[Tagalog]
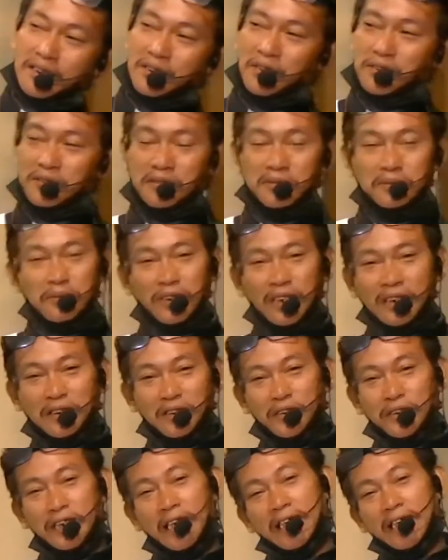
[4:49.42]
murag
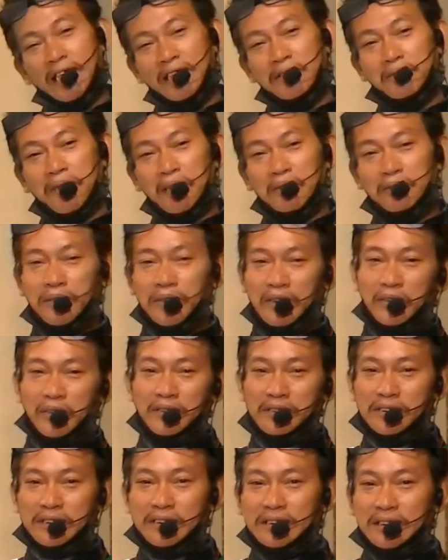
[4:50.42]
luya kay ba pero
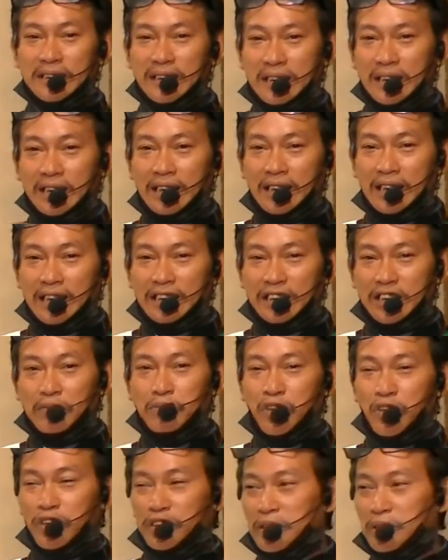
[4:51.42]

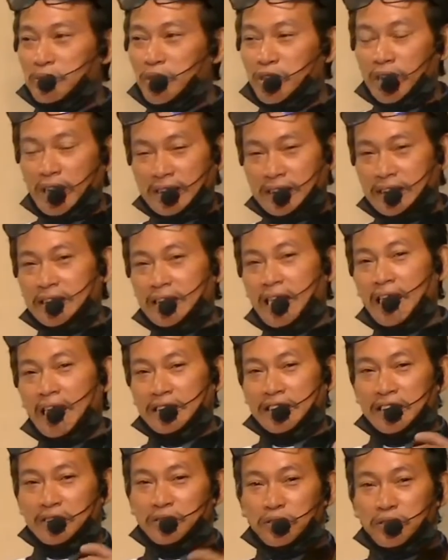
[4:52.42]
tibuok mong
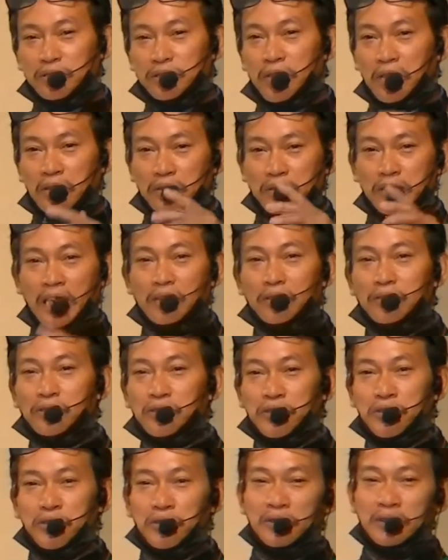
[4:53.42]
kasing-kasing og hunahuna og
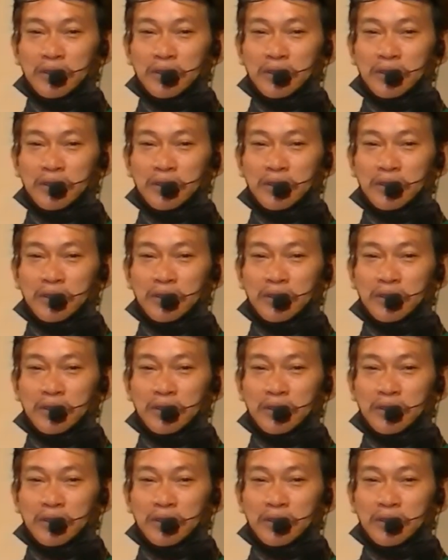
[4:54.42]
kusog